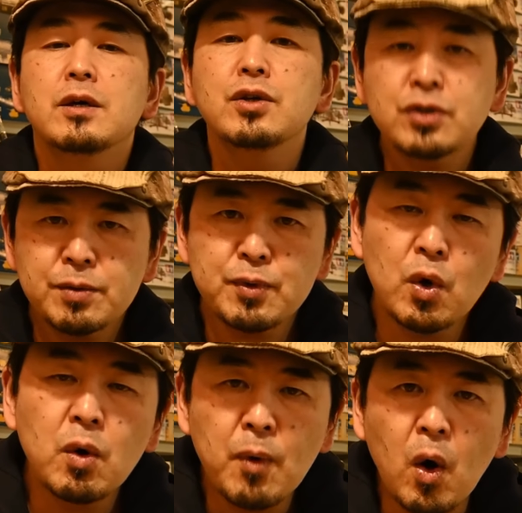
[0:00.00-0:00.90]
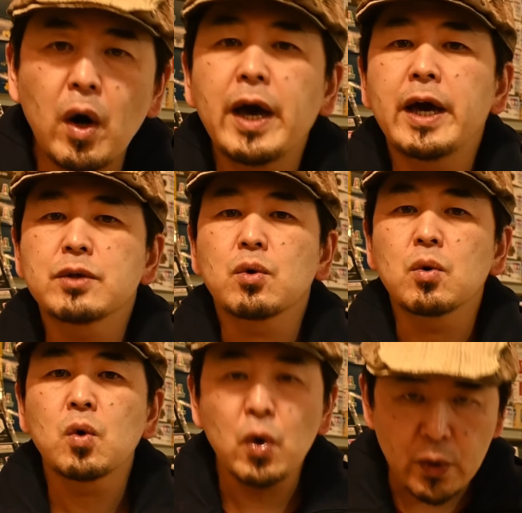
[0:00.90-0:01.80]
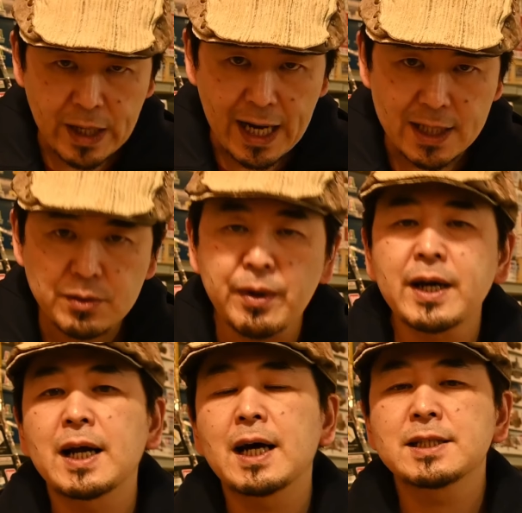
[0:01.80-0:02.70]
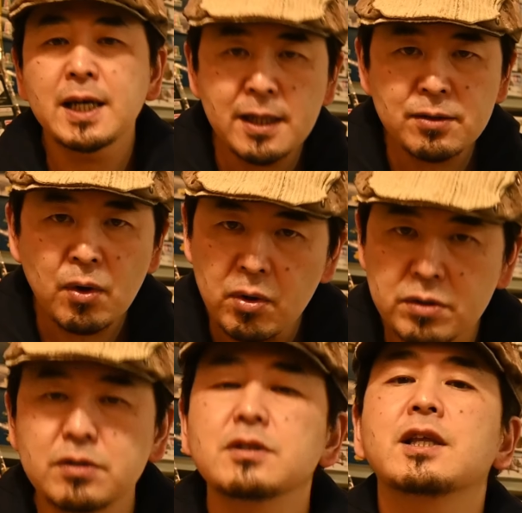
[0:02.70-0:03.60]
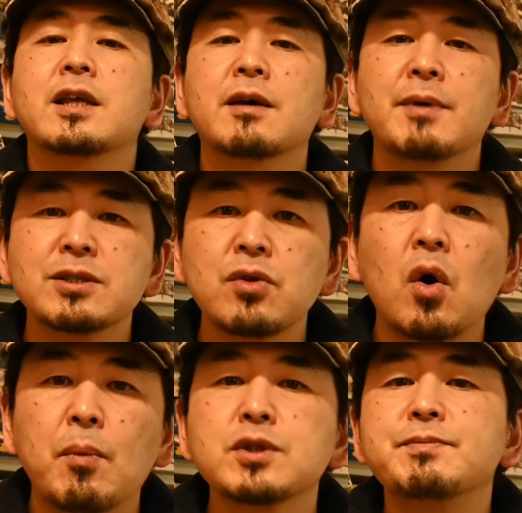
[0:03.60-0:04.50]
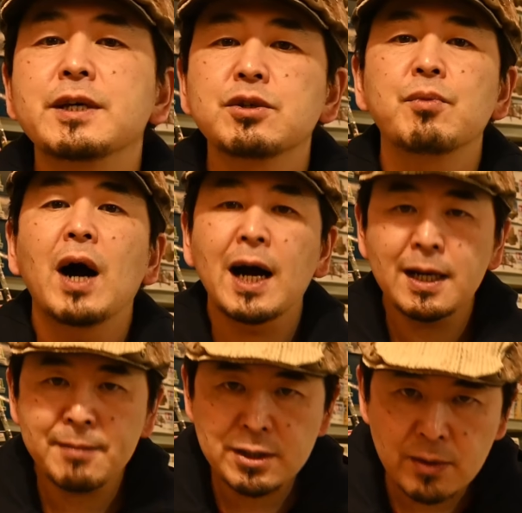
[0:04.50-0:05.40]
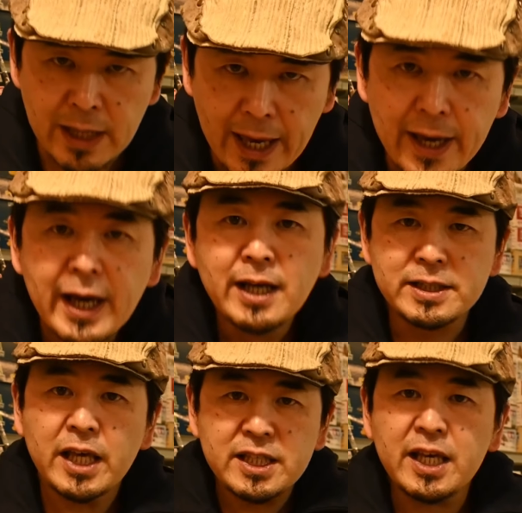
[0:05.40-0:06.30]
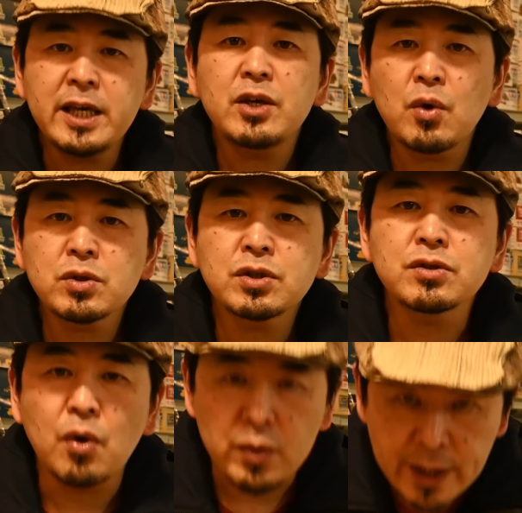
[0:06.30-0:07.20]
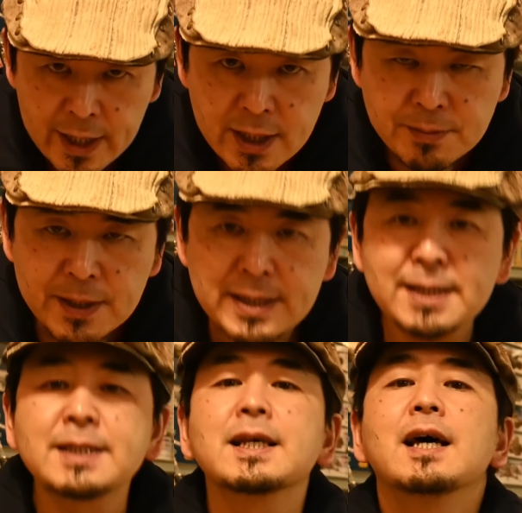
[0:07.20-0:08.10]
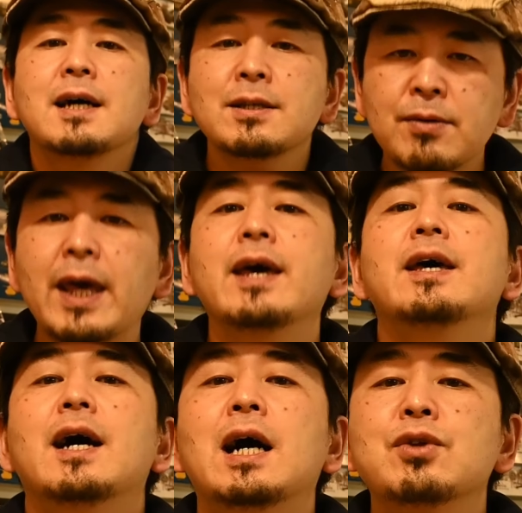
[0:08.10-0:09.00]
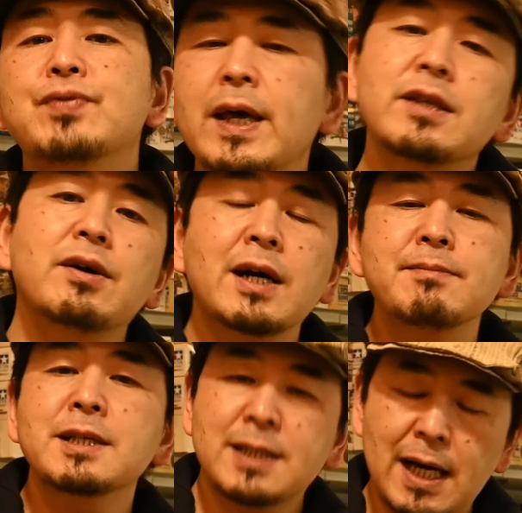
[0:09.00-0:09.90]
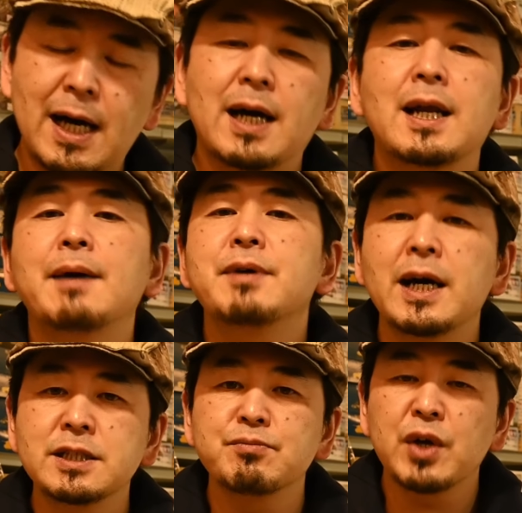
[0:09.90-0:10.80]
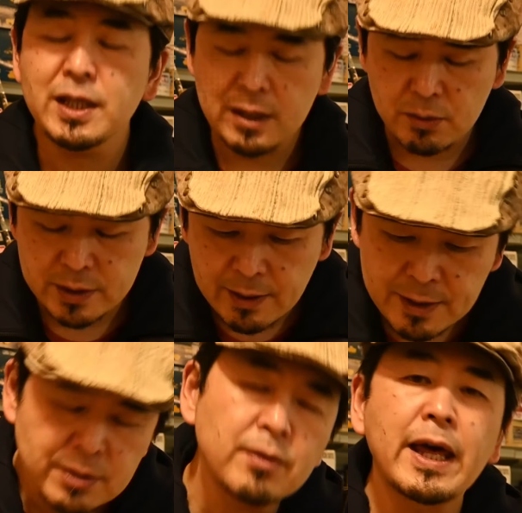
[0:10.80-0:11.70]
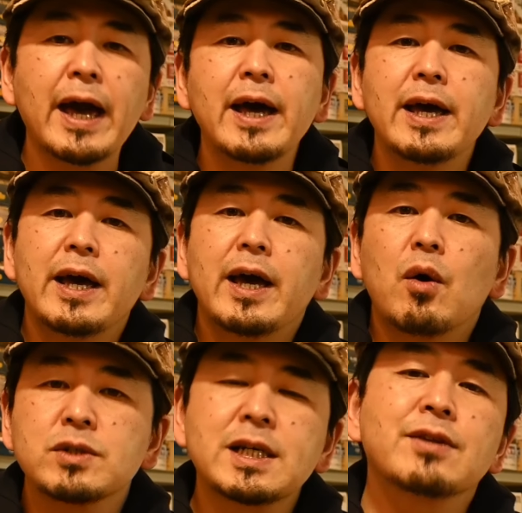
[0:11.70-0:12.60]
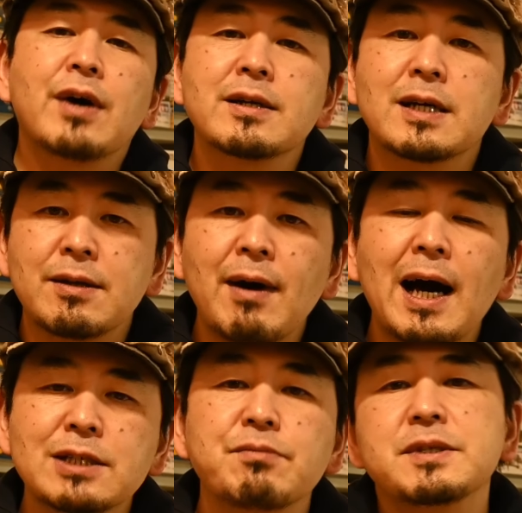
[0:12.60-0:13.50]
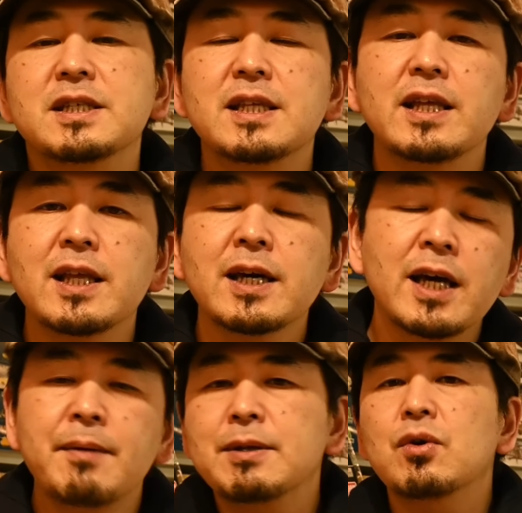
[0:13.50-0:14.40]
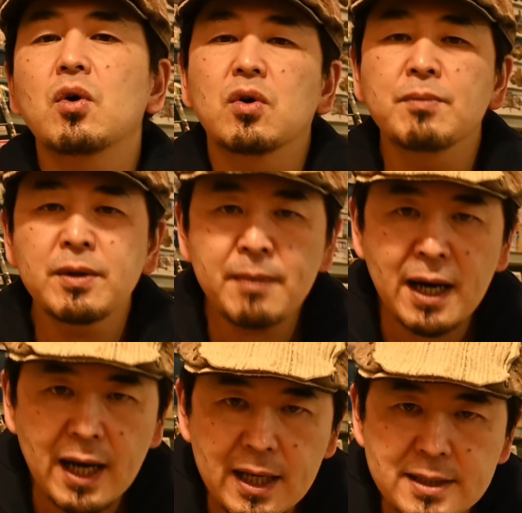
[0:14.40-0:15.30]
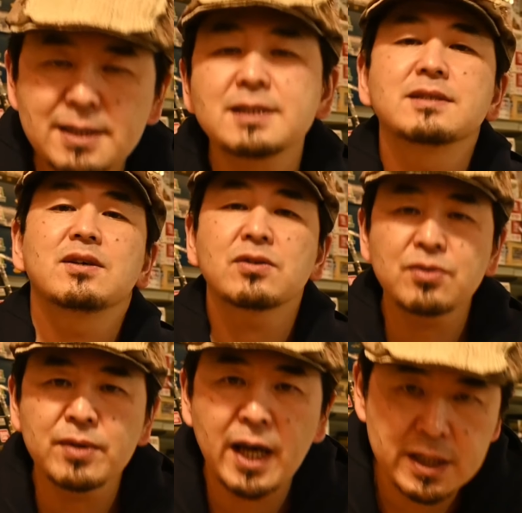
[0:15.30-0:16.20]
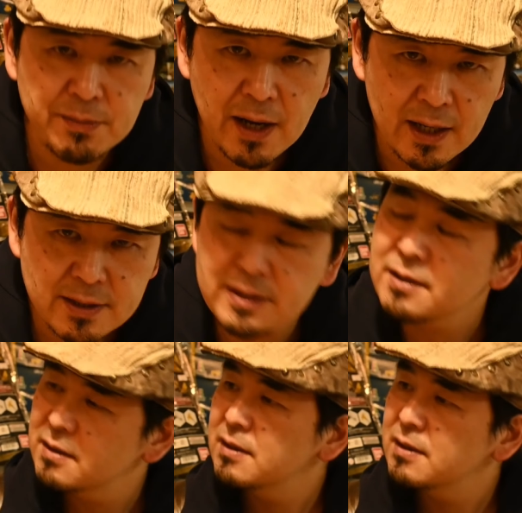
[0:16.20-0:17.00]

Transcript: YouTube の方も、えーと、高評価、それからチャンネル登録いただけますとモチベーションも上がりますので、ぜひぜひよろしくお願いいたします。あとね、あの不定期ではありますが、ライブ配信もやってございますので、お時間のある方は遊びに来ていただければと思います。よろしくお願いします。